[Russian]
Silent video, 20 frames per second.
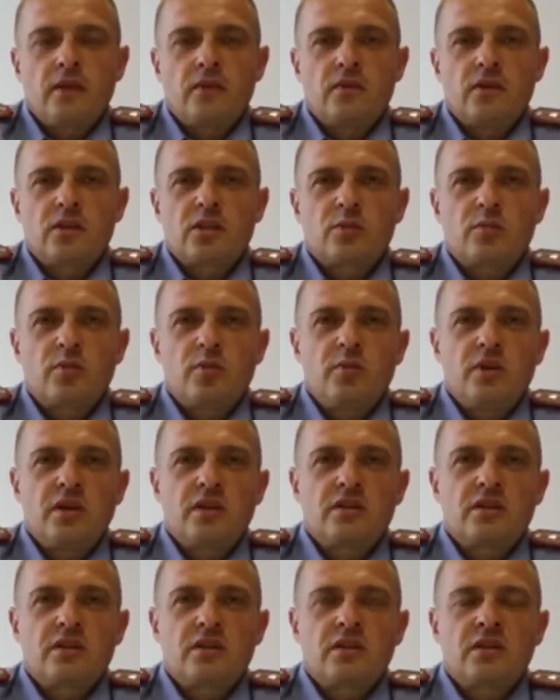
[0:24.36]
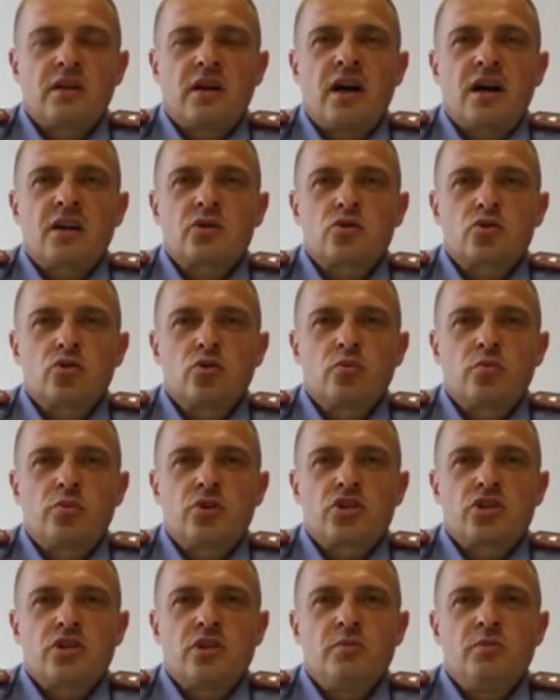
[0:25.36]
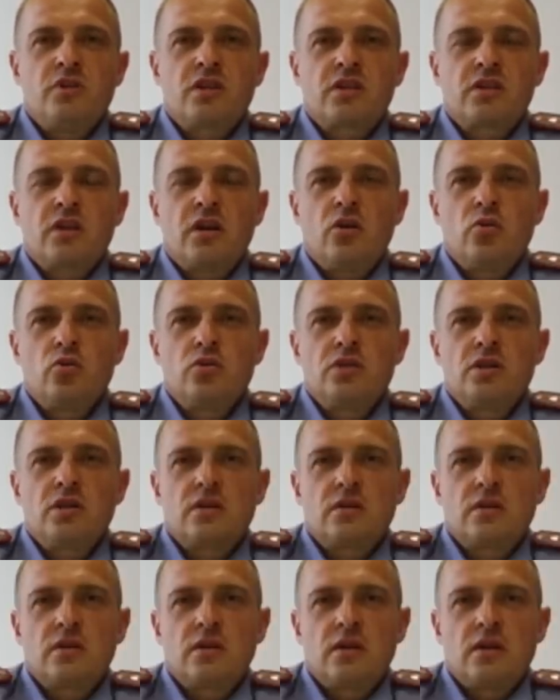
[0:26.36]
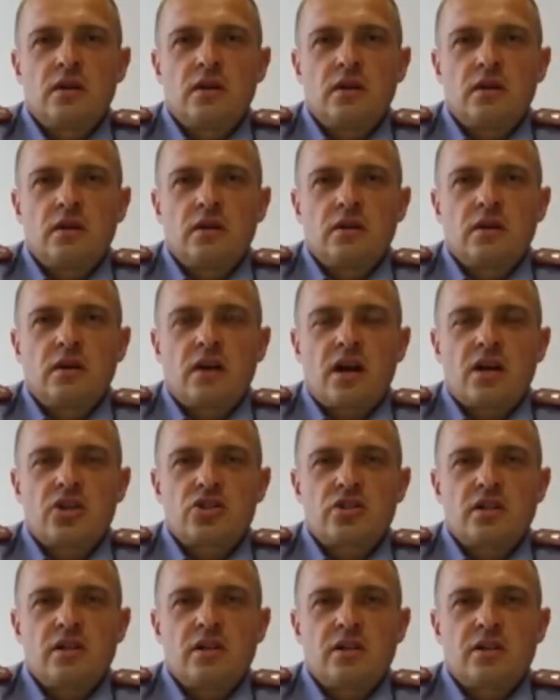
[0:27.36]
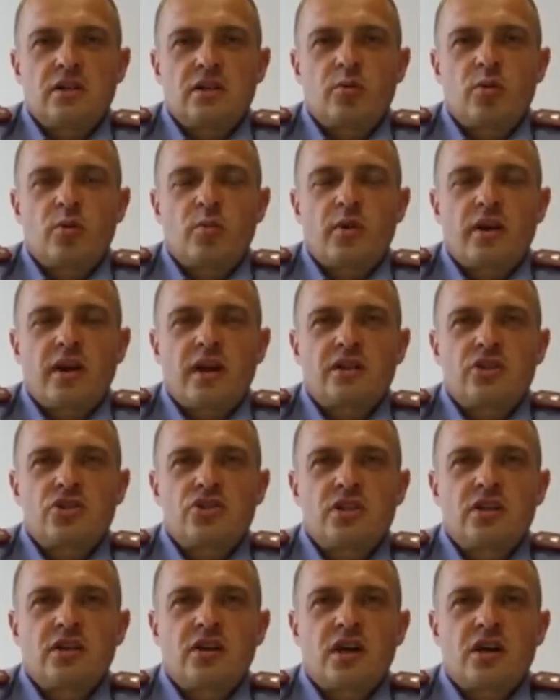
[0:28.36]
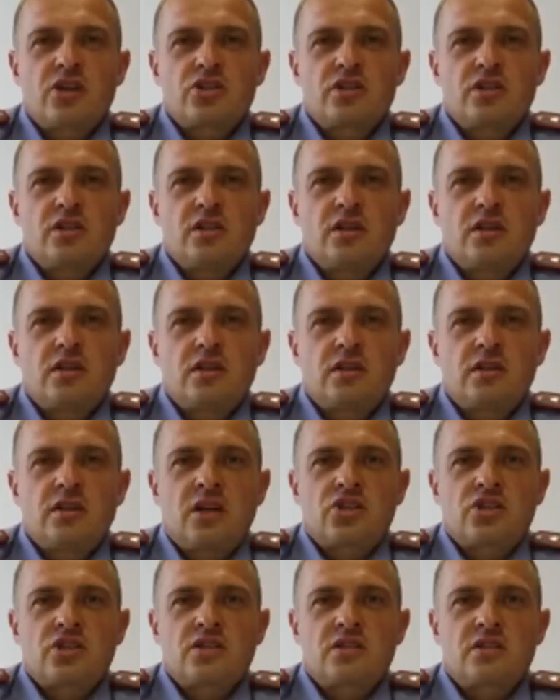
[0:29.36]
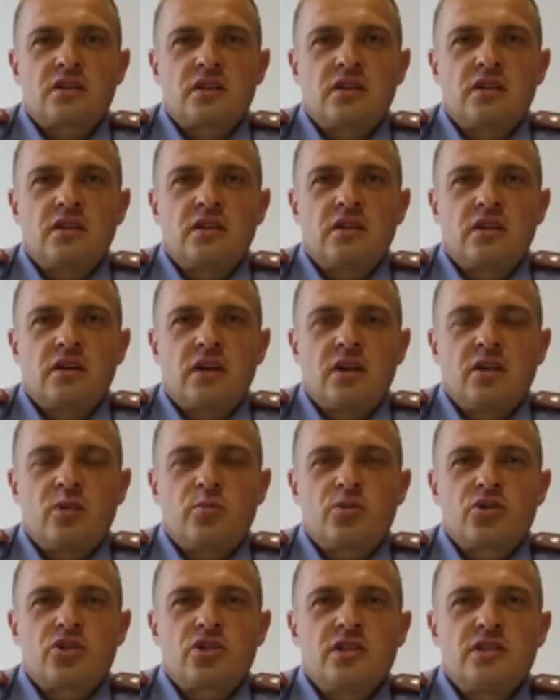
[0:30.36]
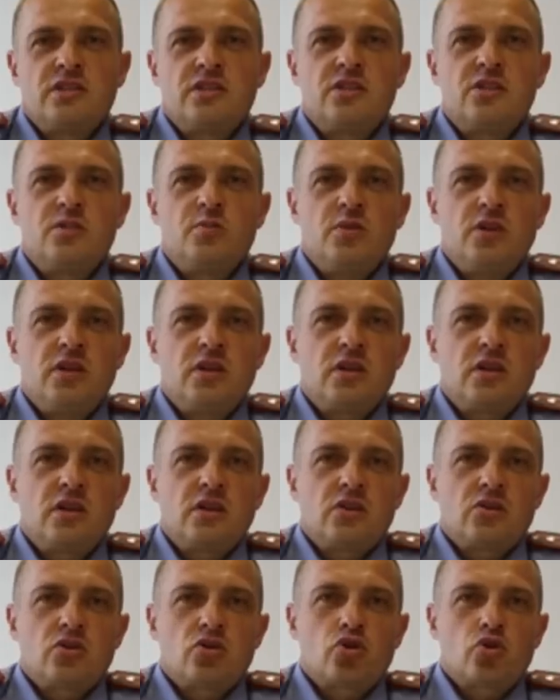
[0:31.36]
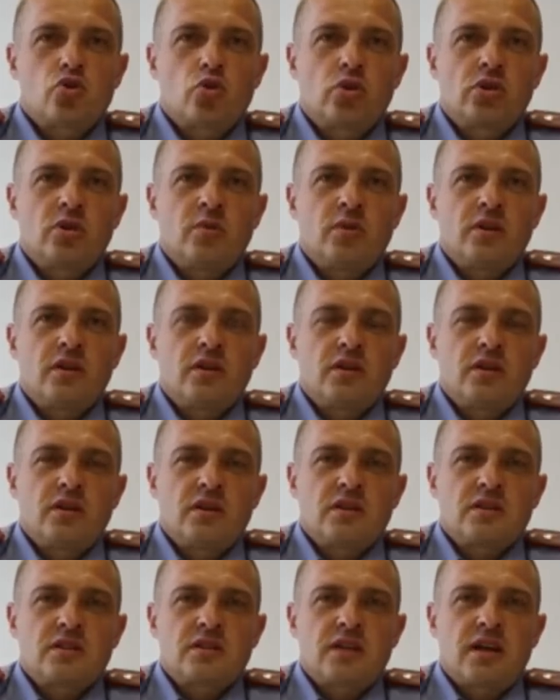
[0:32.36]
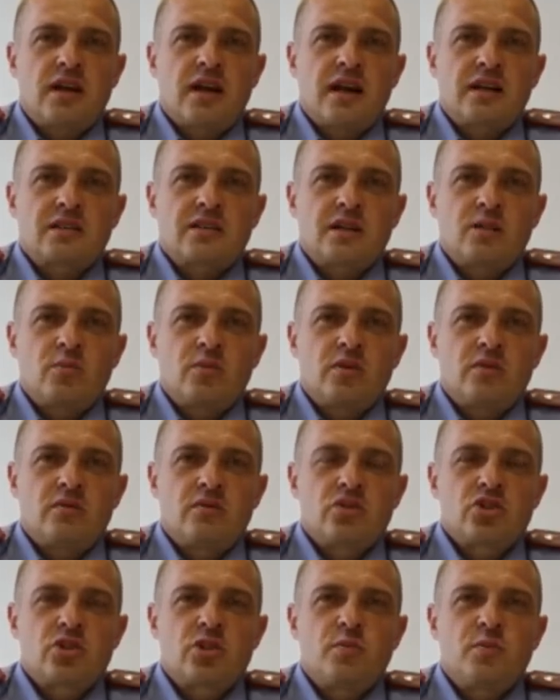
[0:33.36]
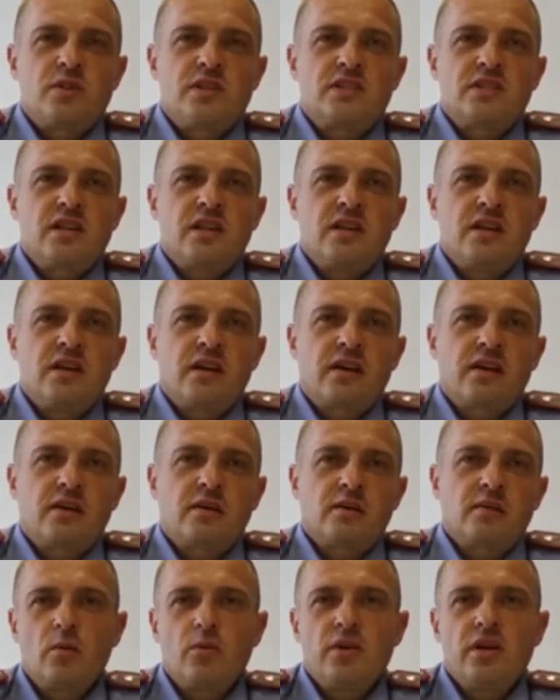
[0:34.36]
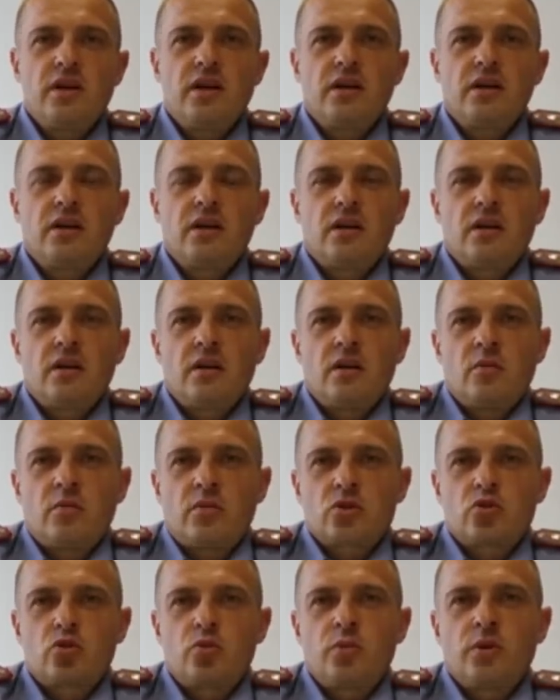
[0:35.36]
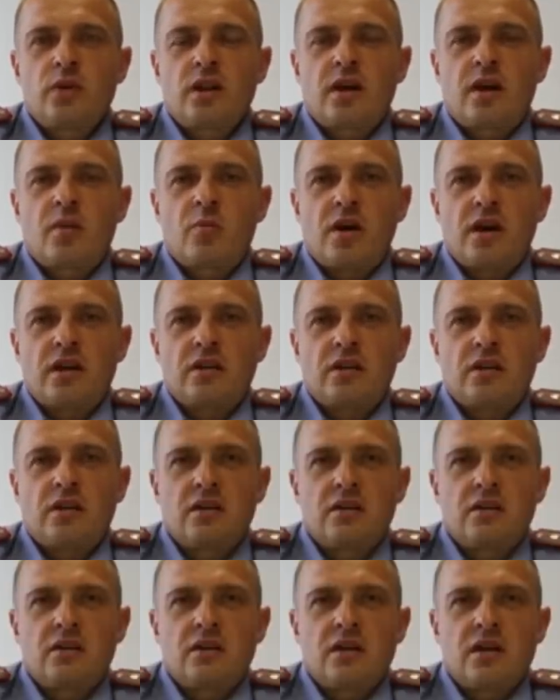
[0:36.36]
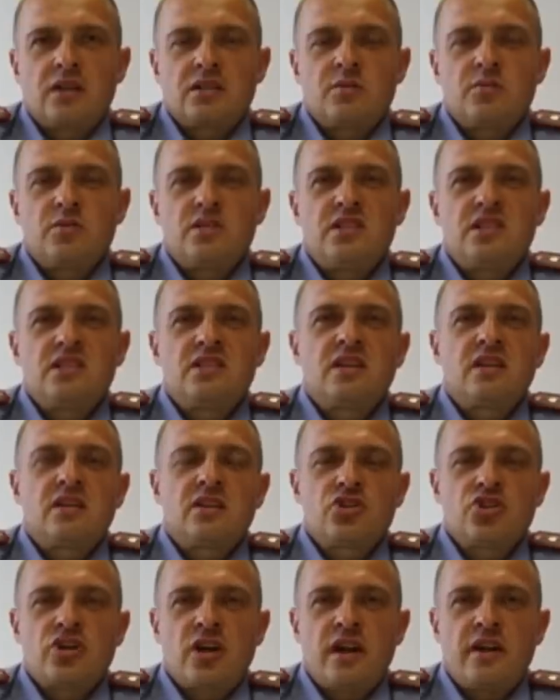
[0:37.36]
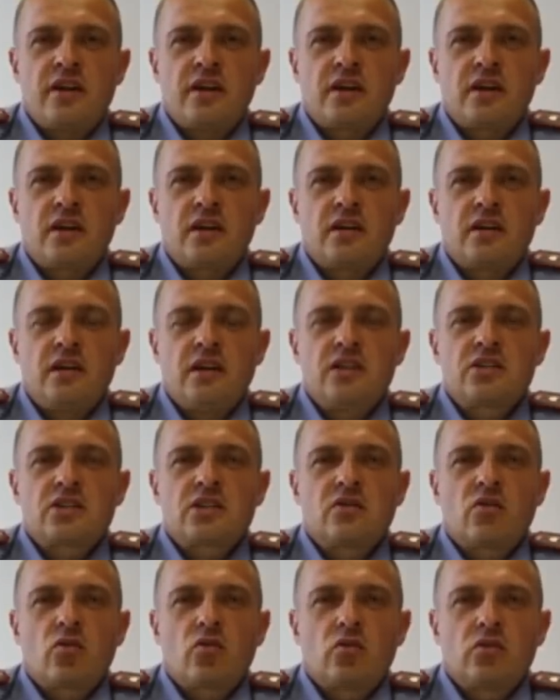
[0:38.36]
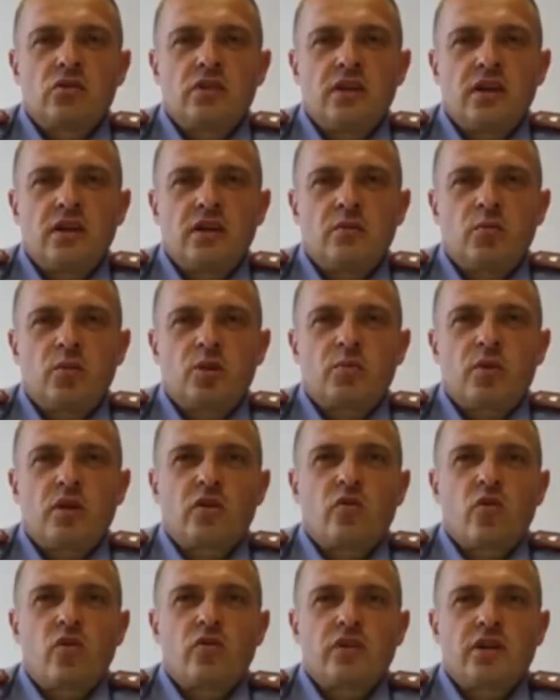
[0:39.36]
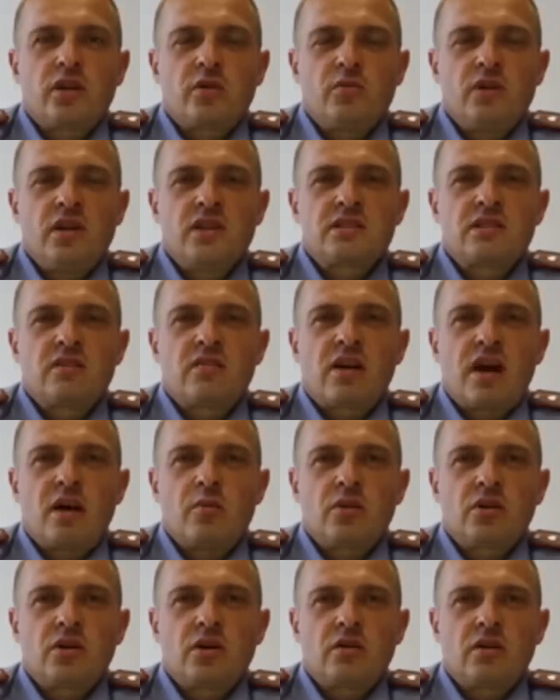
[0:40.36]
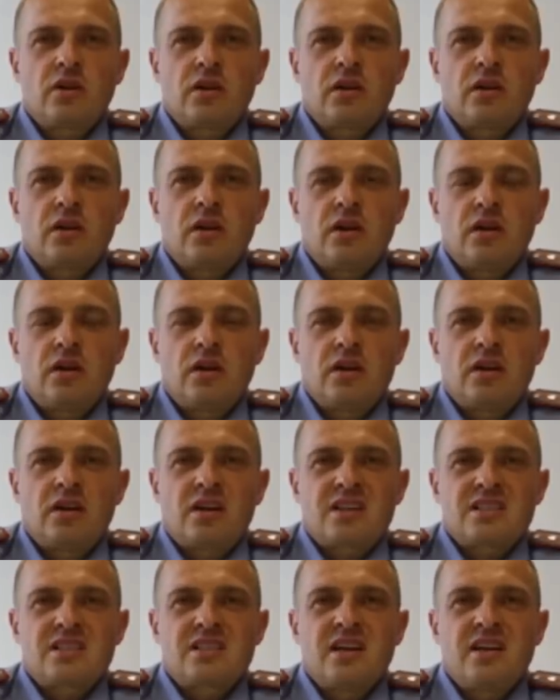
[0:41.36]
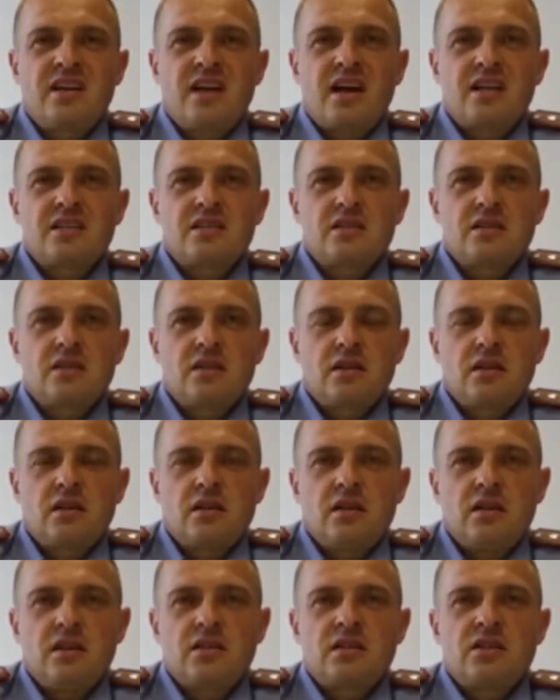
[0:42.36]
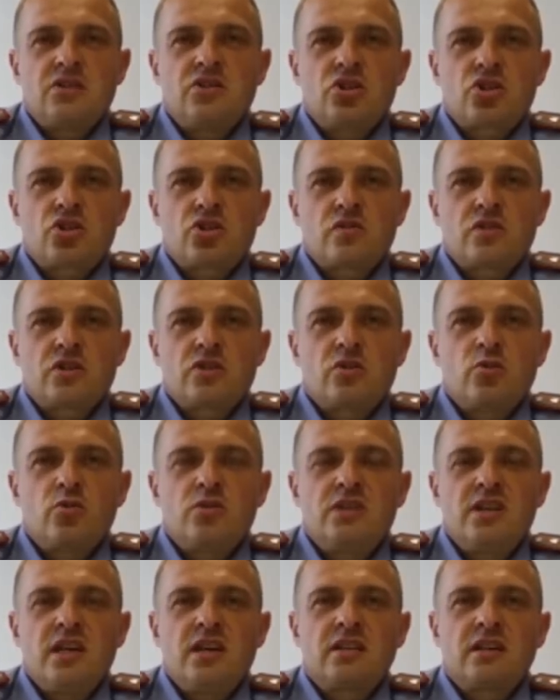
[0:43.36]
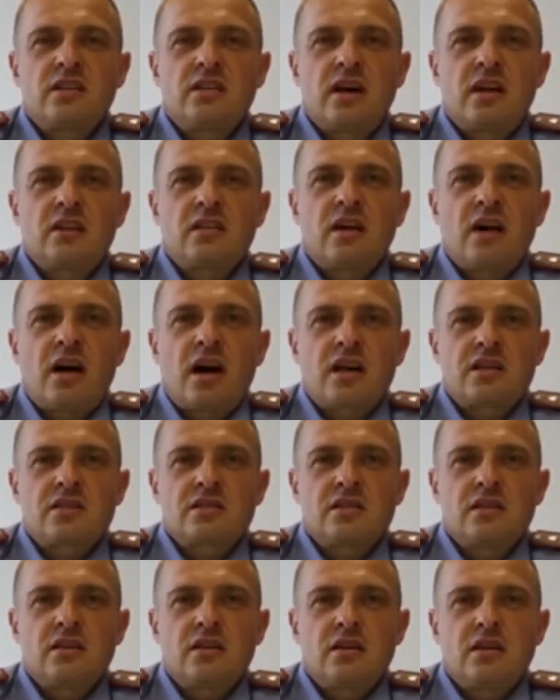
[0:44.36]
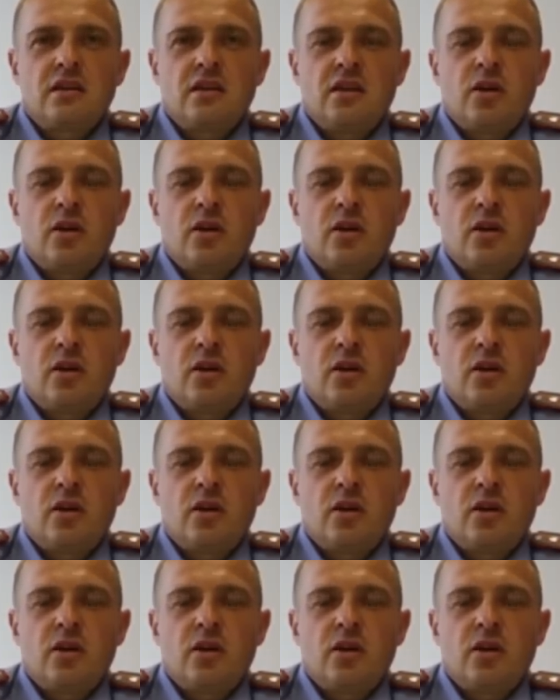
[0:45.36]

В этот момент на акцию пришли мирные люди, граждане, добропорядочные граждане нашей страны. Они пришли с детьми, с женами, с колясками, вышли пенсионеры. Мне поступила команда а заместителя начальника Лицкого РОД подполковника милиции Враменкова, разгонять и задерживать людей на данной акции.